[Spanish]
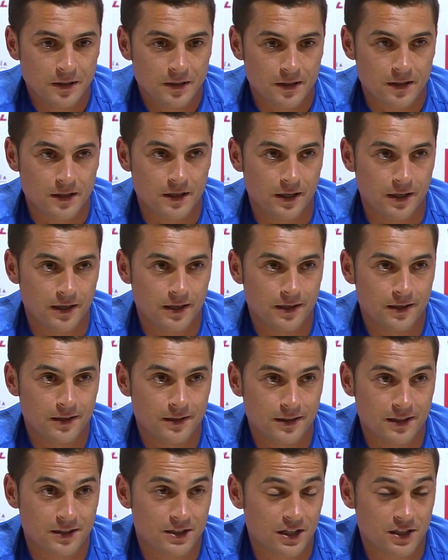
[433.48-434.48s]

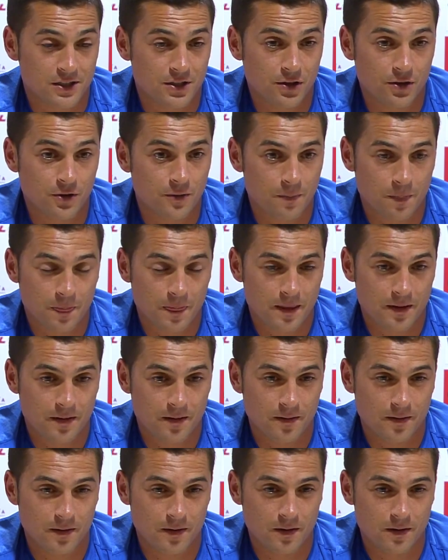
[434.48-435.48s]
y así ha sido
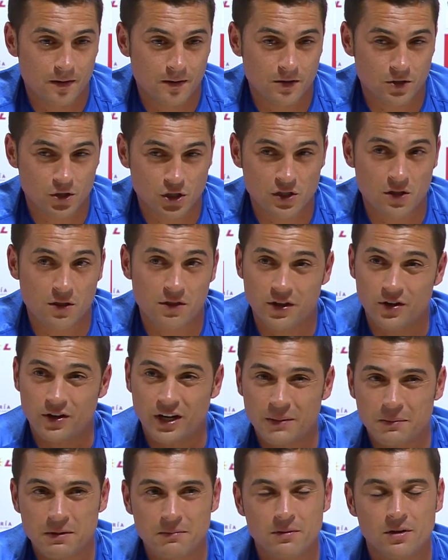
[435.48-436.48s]
eh, te soy sincero,
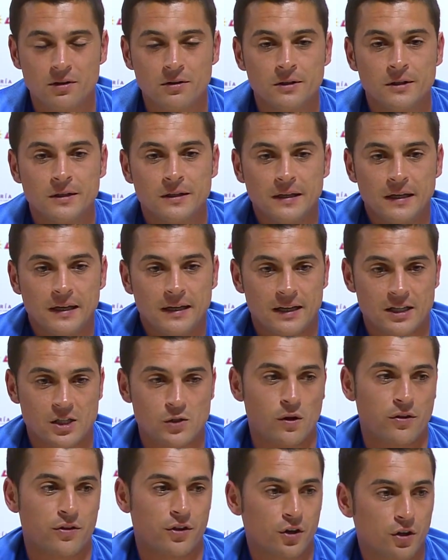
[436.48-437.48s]
ahora mismo la
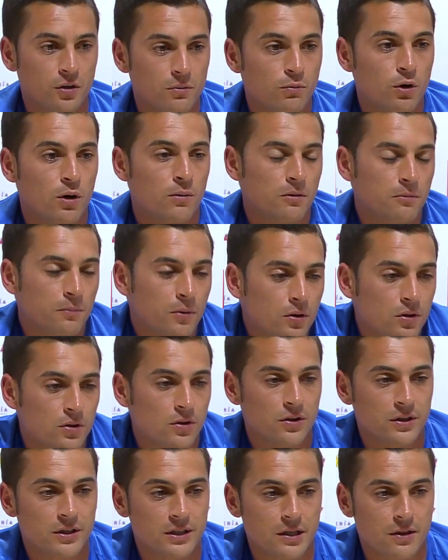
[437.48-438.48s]
situación nos envuelve un
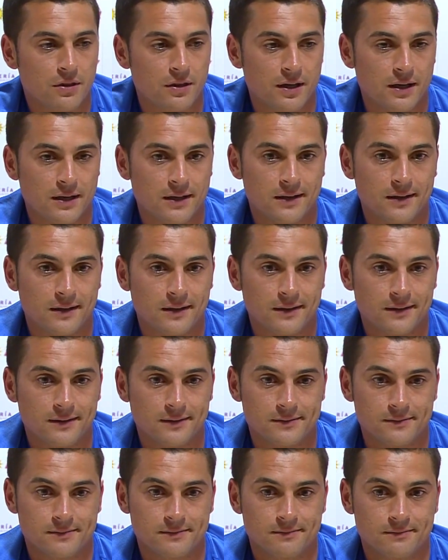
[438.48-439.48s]
poco y
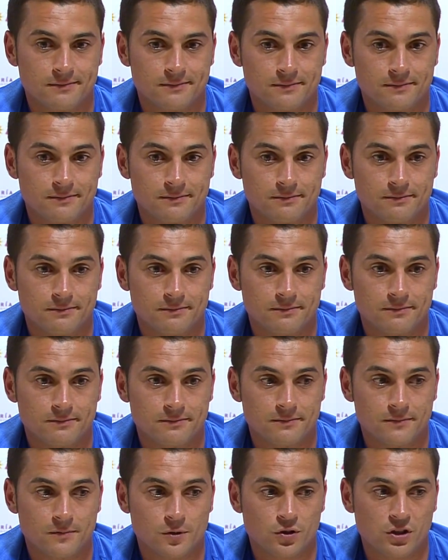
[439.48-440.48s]
quizá
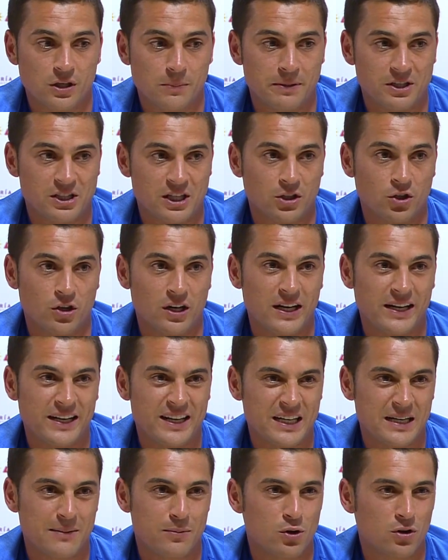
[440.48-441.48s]
mm, no estoy expresando la
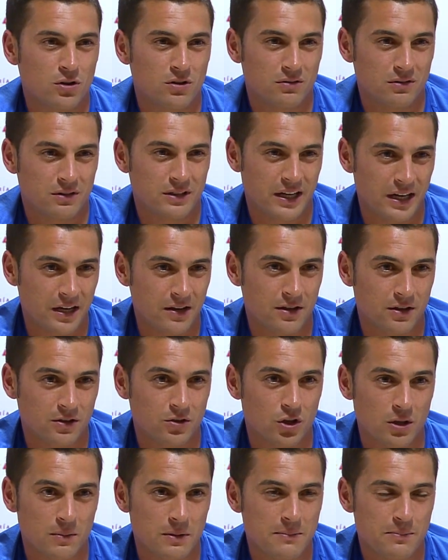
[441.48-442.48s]
alegría que puedo tener
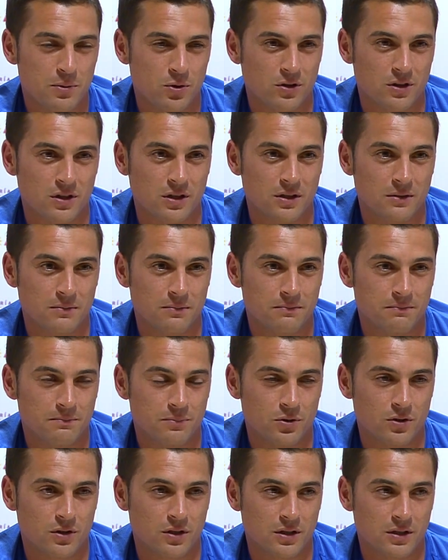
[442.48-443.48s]
dentro de mí porque,
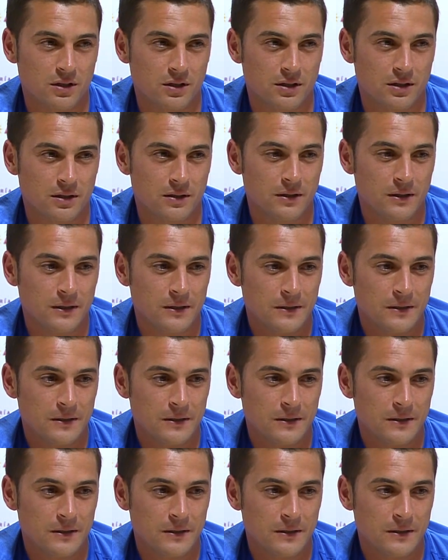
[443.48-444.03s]
porque